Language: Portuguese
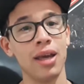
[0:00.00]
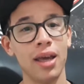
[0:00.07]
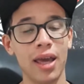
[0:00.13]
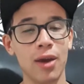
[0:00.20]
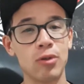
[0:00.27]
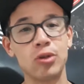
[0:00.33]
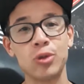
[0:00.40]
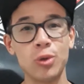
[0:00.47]

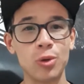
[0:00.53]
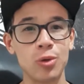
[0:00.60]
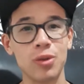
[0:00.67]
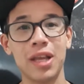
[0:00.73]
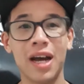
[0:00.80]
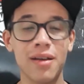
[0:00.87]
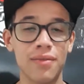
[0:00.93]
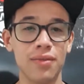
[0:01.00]
é o jogo
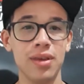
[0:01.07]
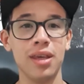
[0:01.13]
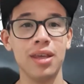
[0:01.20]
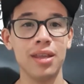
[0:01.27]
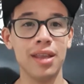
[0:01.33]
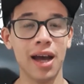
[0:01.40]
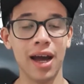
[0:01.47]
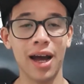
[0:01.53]
da
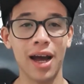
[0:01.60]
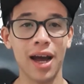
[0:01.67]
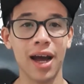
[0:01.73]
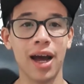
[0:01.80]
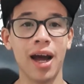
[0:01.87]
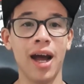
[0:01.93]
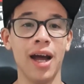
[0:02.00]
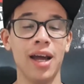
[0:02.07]

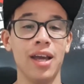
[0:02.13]
vida.